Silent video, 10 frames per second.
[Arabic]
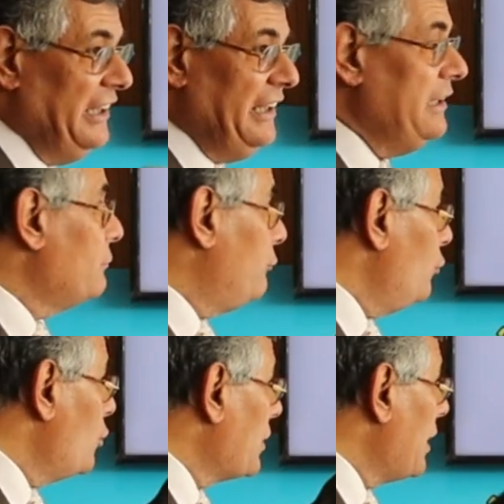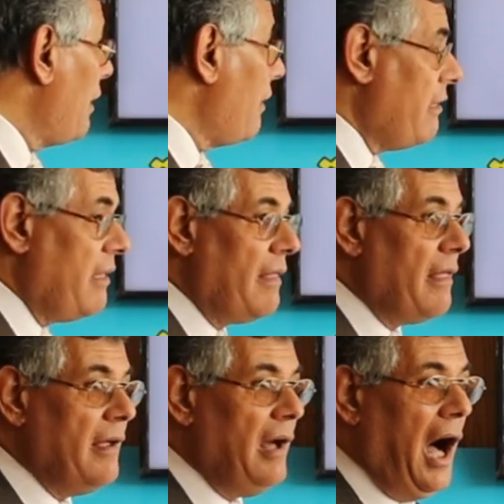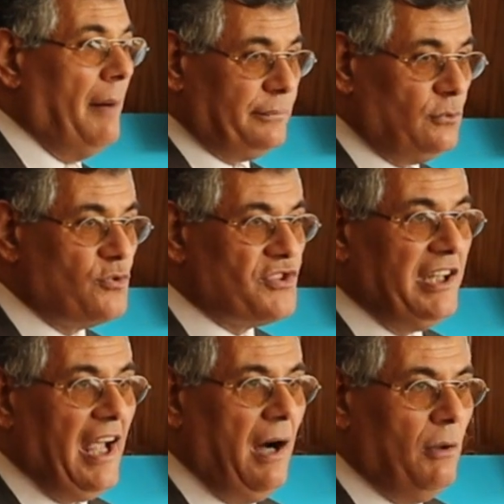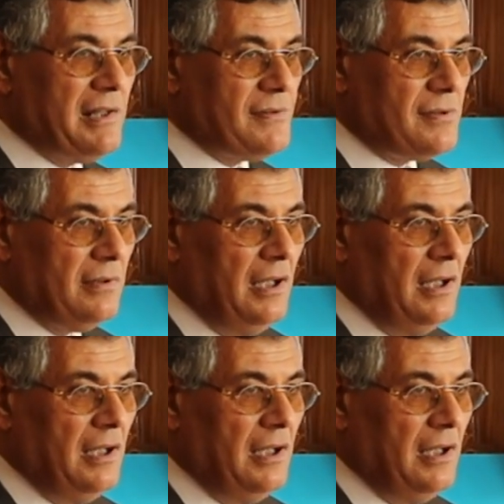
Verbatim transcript: الاير فور اب تو 3 اورز